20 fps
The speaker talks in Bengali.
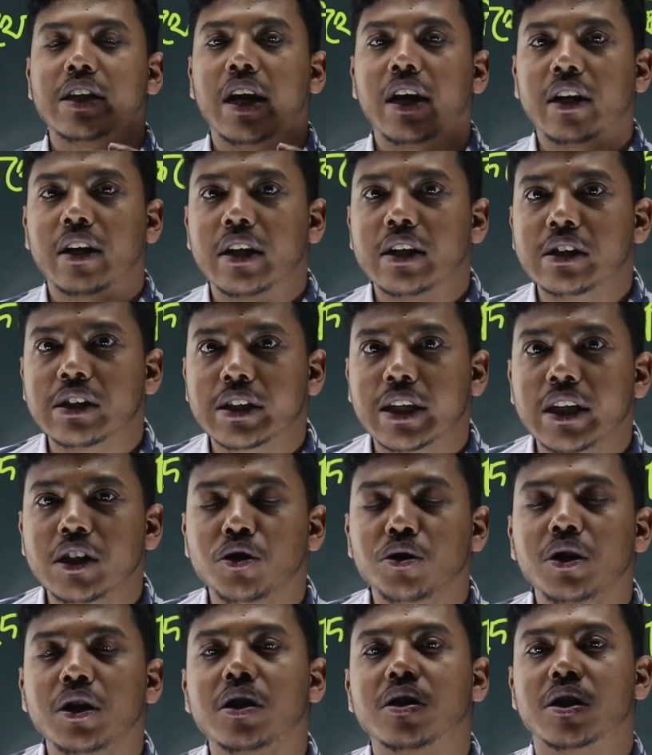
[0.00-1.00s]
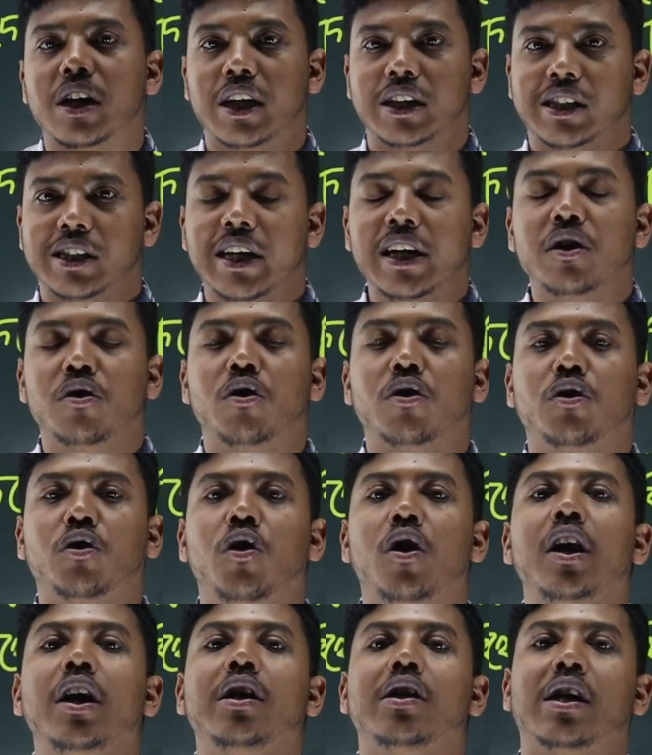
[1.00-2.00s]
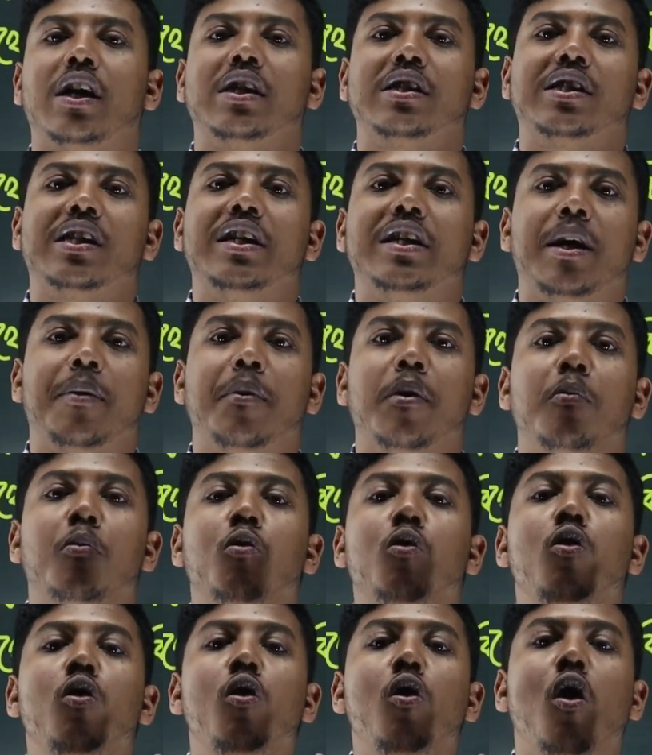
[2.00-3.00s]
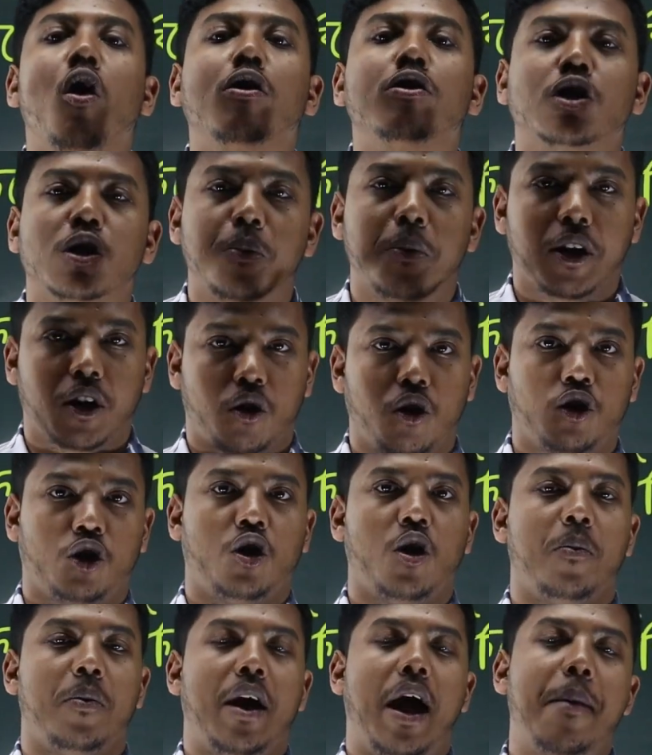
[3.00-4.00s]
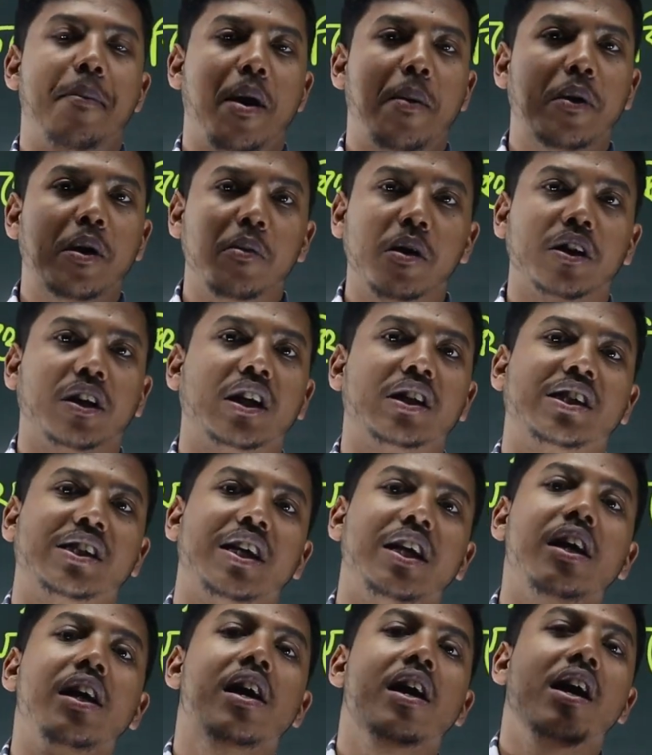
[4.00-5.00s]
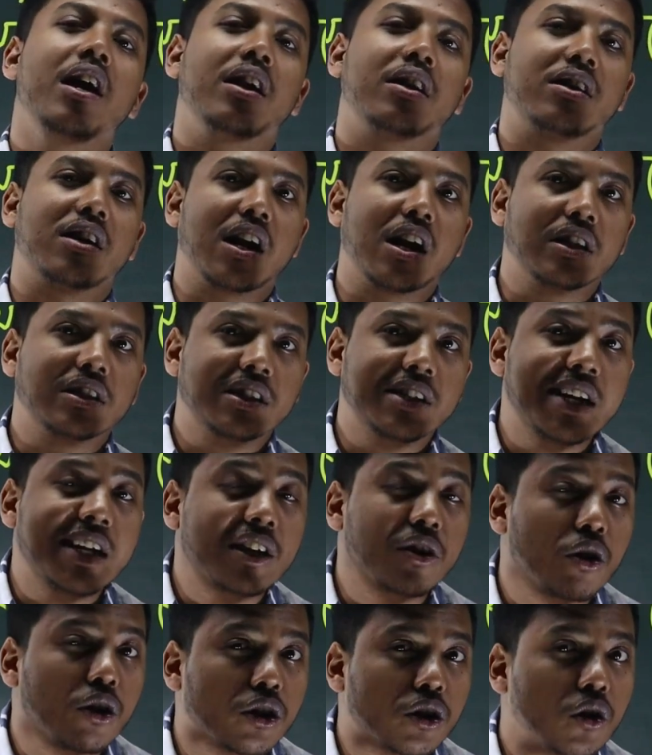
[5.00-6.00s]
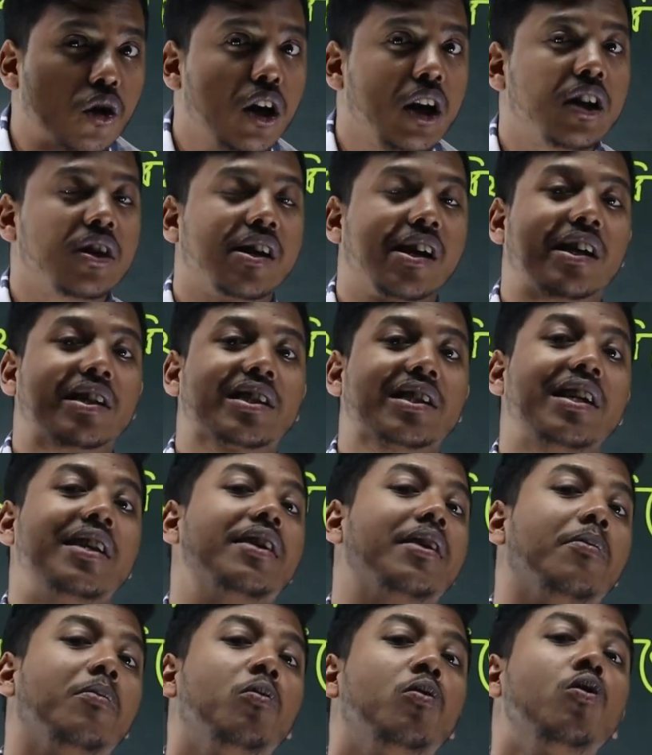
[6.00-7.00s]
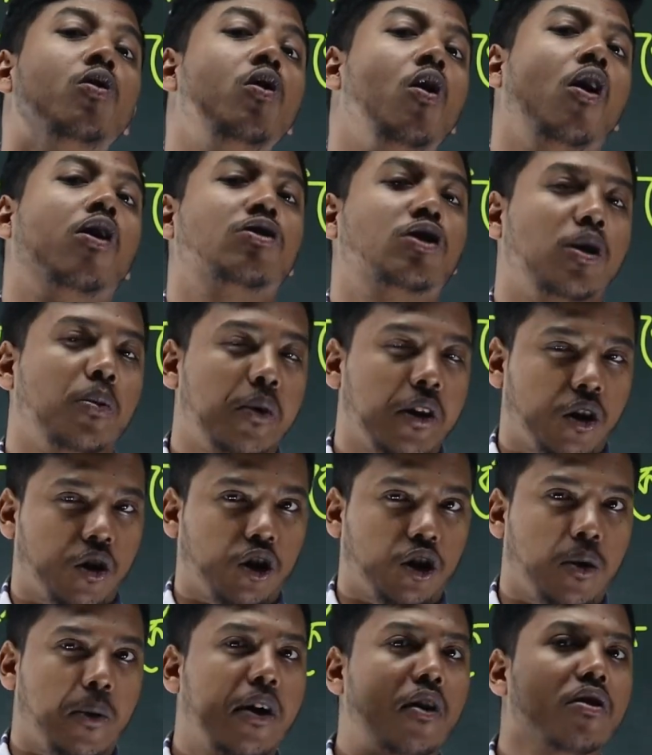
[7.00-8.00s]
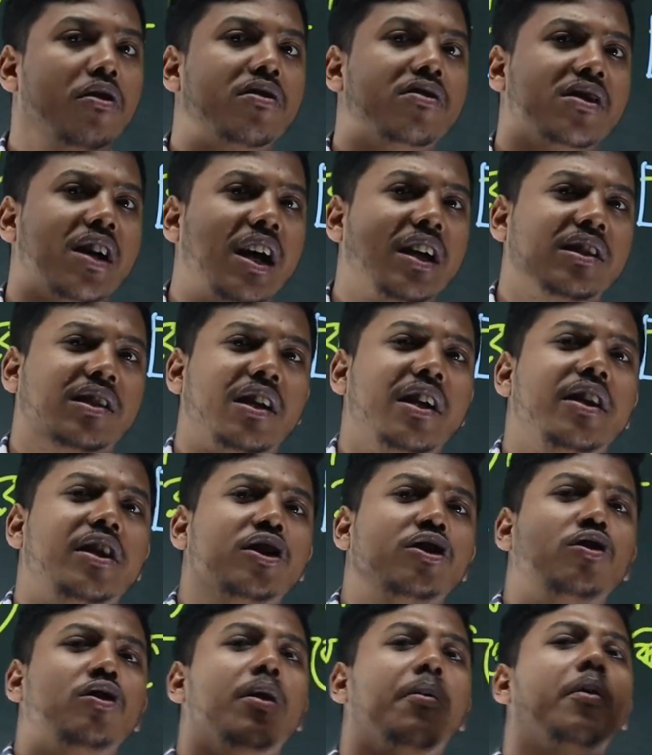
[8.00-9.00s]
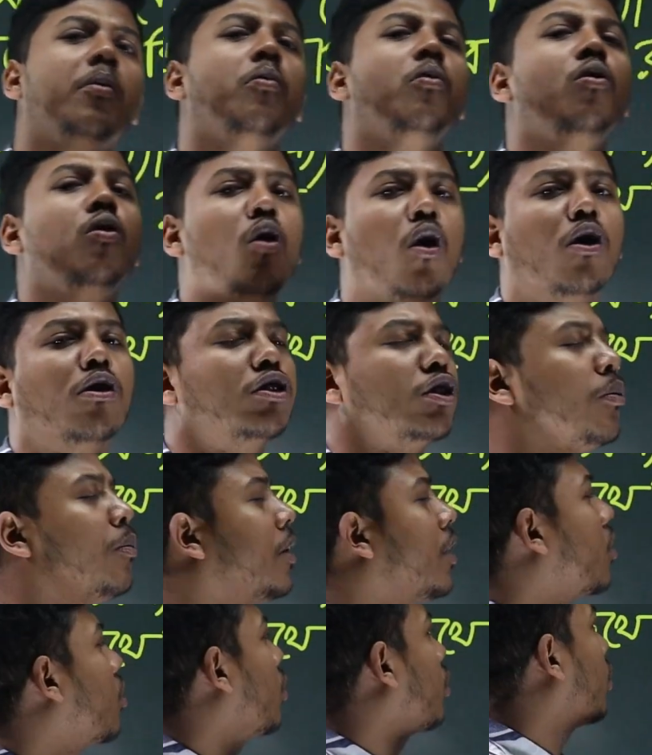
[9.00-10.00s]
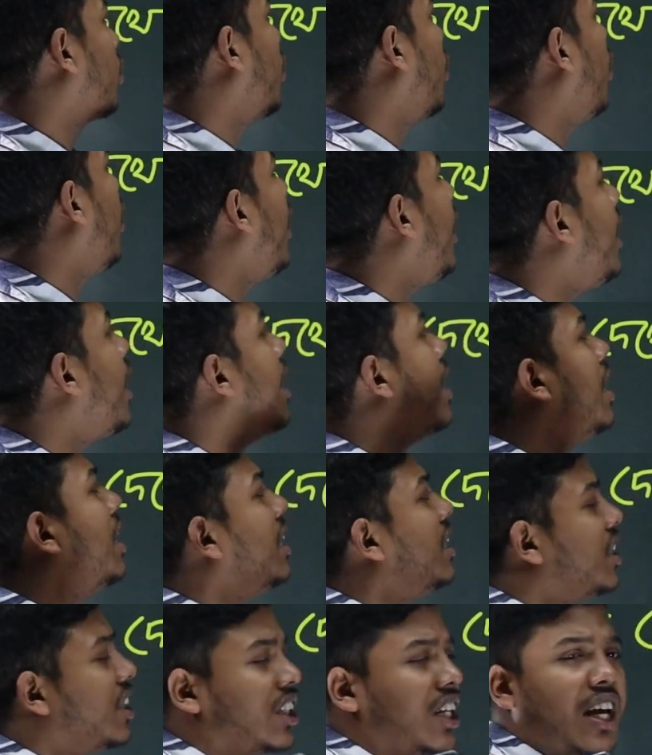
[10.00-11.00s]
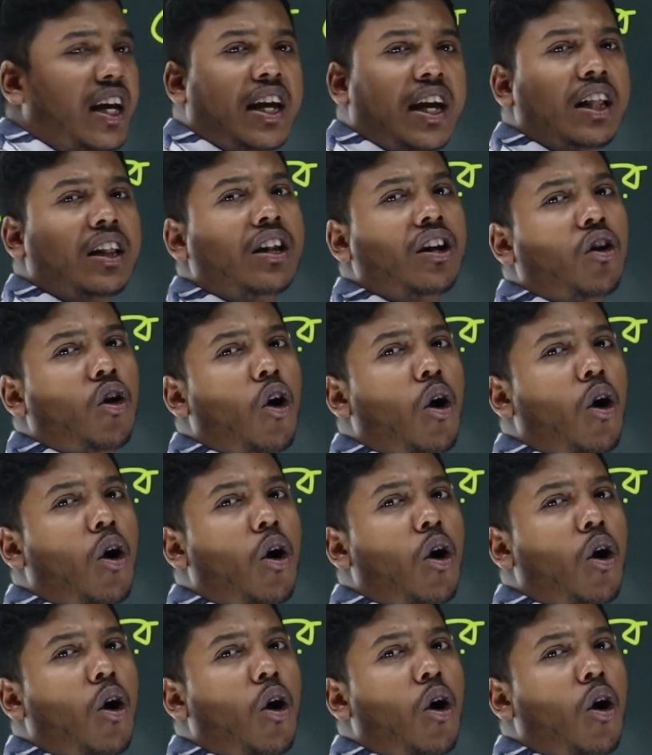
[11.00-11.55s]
সেন্টেন্সকে যদি ট্রান্সলেট করতে হয় ট্রান্সলেট আমার মূল অংশ বের করতে হবে আমি আবার বলতেছি ট্রান্সলেট করতে হলে ট্রান্সলেটের মূল অংশ বের করতে হবে এখন ট্রান্সলেটে যদি আমার মূল অংশ বের করতে হয় সেই ক্ষেত্রে